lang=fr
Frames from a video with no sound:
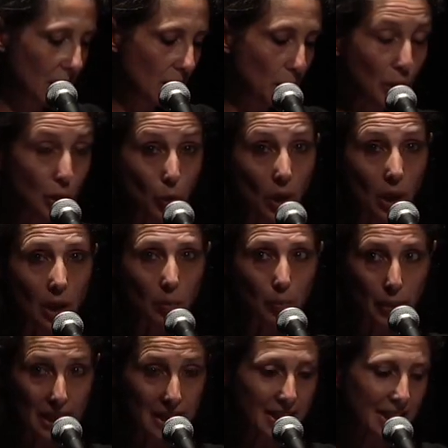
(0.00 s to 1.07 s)
Mes doigts
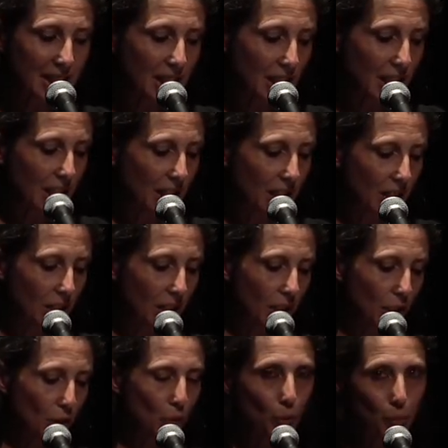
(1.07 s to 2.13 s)
plastiques
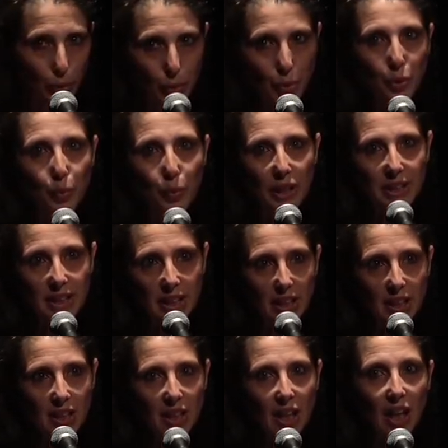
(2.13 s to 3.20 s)
n'ont plus de
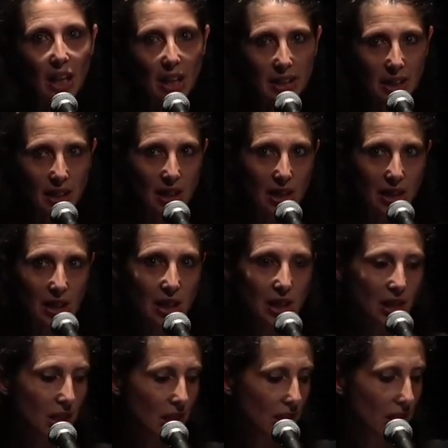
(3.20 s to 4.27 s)
plaisir à l'acrylique.